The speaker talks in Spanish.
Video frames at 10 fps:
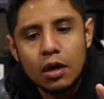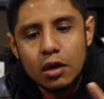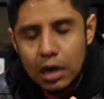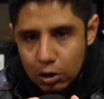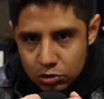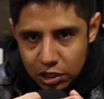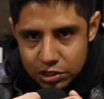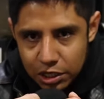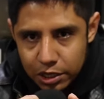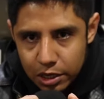la
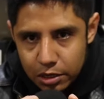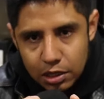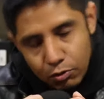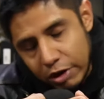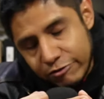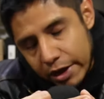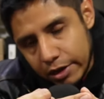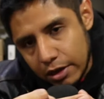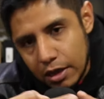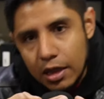contraseña del Wi-Fi